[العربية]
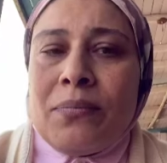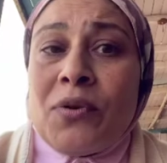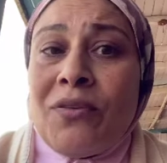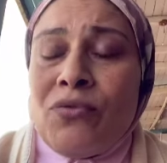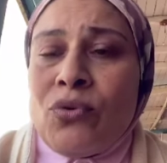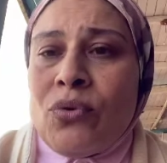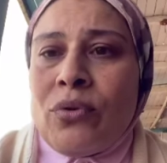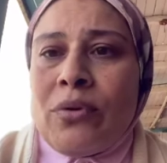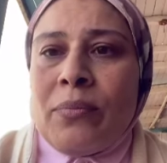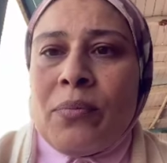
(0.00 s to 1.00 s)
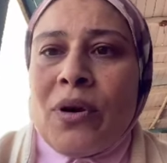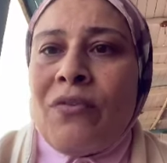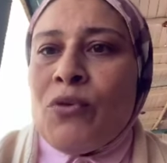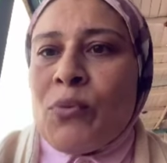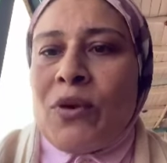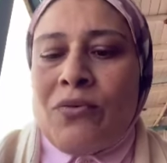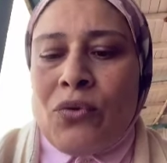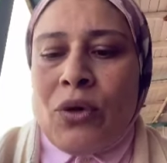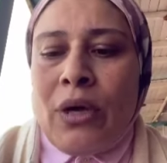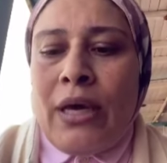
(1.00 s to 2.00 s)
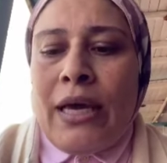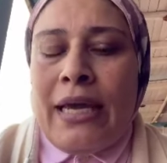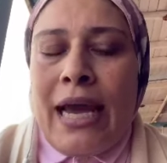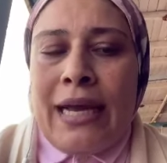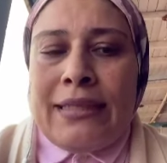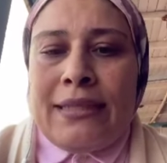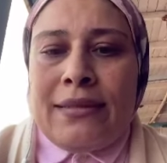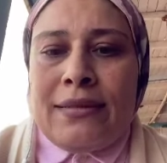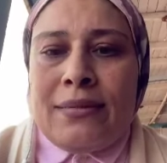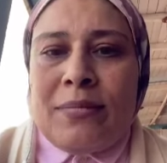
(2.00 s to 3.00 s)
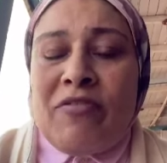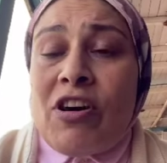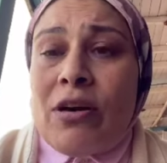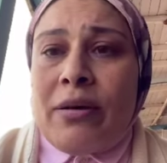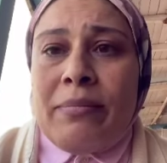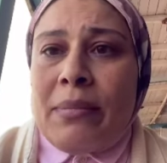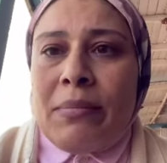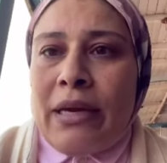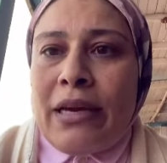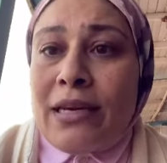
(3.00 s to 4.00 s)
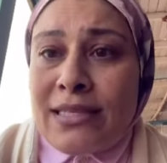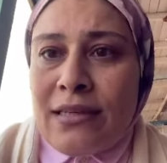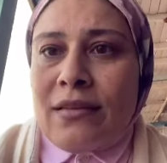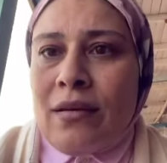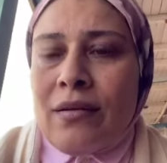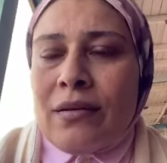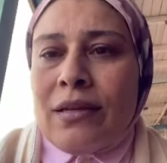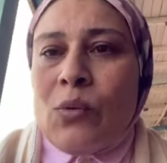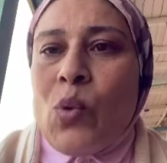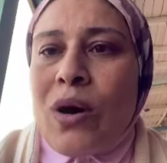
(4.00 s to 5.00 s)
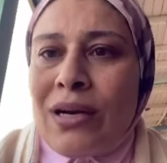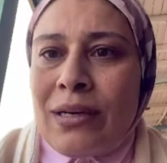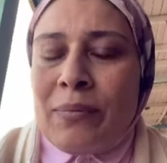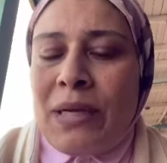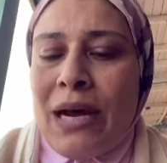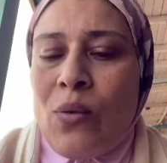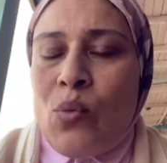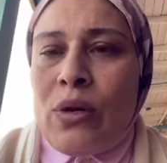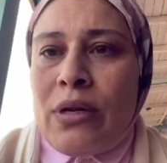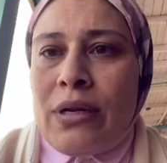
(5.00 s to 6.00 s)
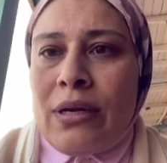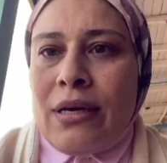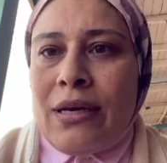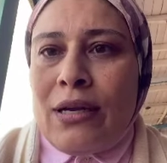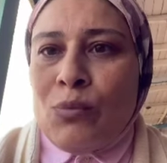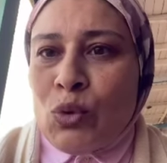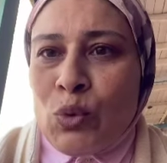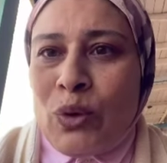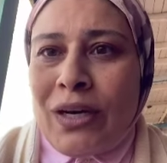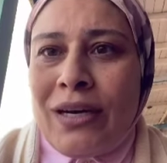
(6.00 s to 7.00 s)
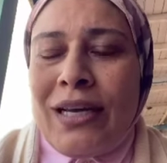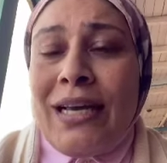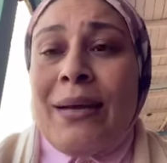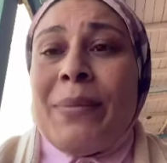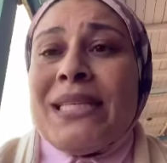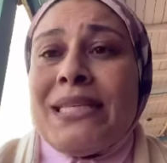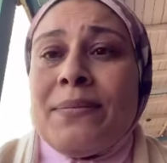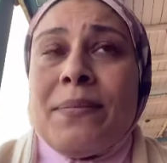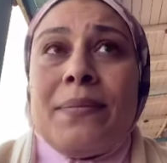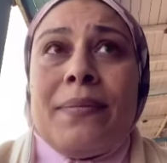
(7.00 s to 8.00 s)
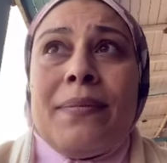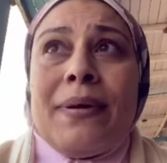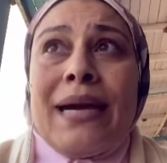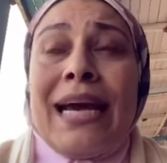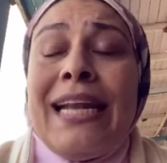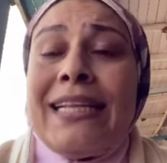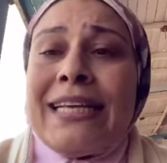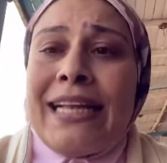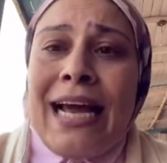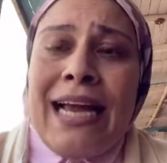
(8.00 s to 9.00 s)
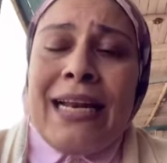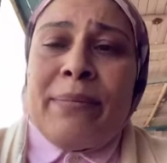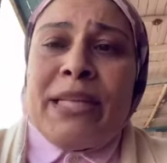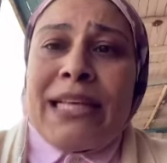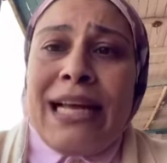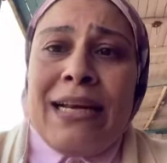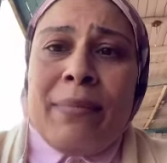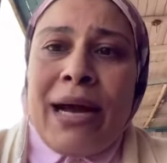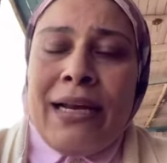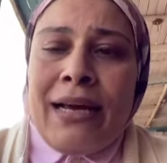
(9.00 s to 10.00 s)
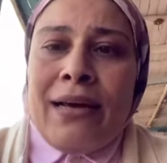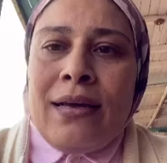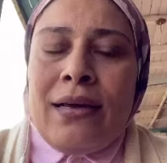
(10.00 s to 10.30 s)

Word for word: برافو برافو برافو يعني ما فك... هي خسرت اه وخرجت من اول آه، البطوله بس خلت العالم يتكلم عنها